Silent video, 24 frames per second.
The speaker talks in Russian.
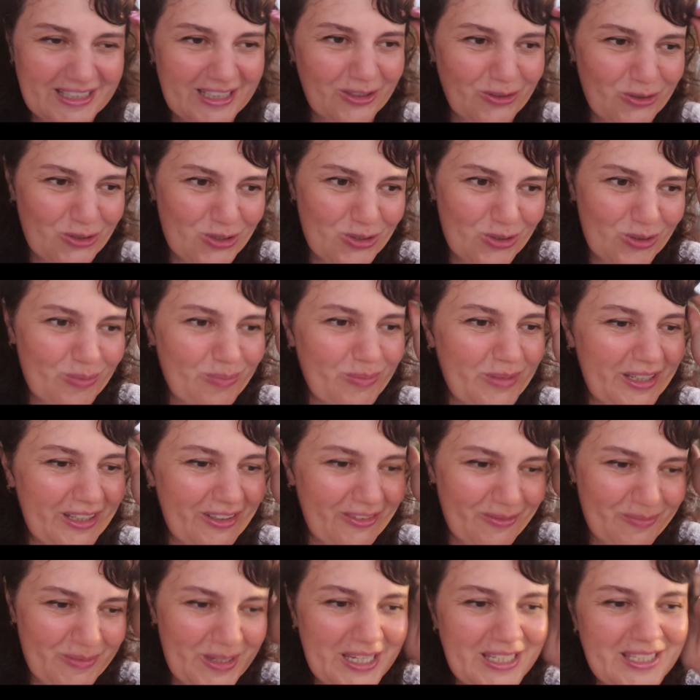за то, что мы
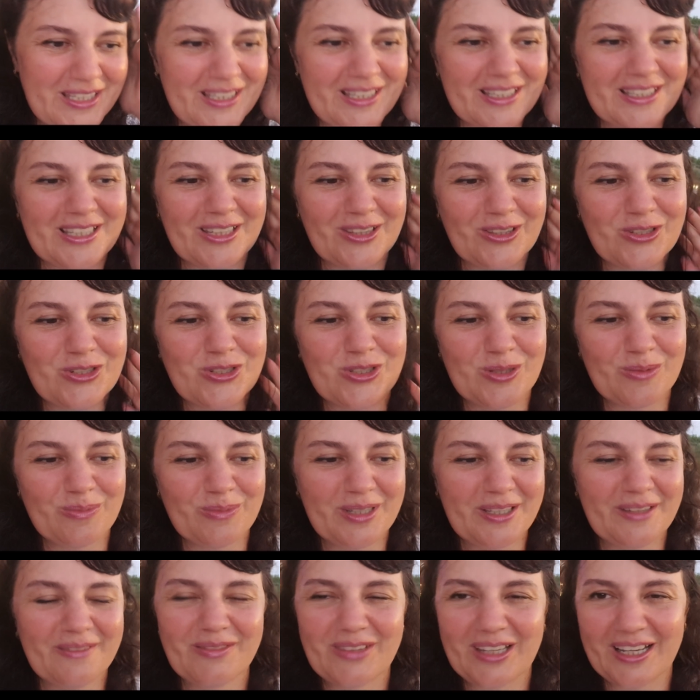вместе, за то, что
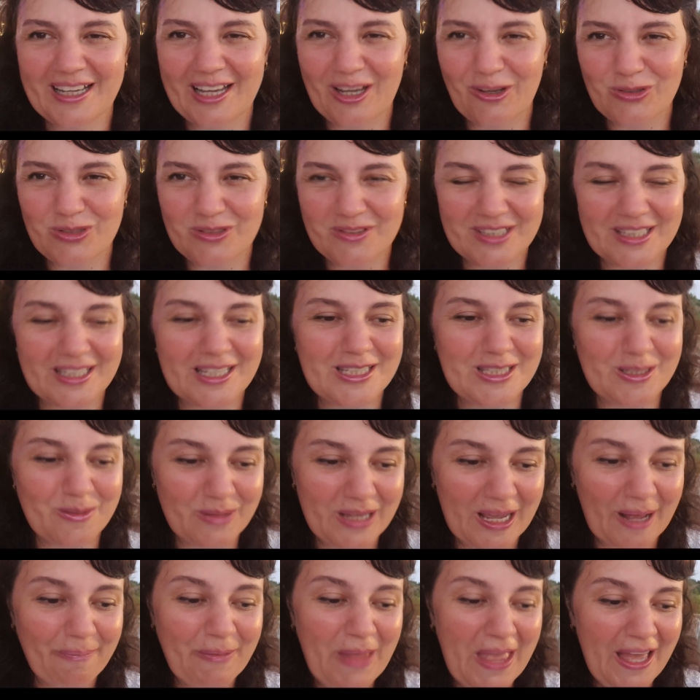мы такая удивительная
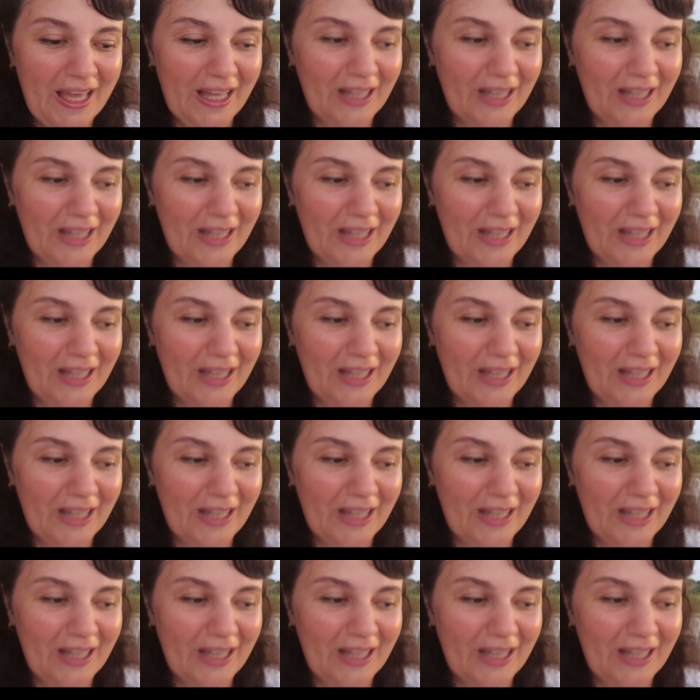семья.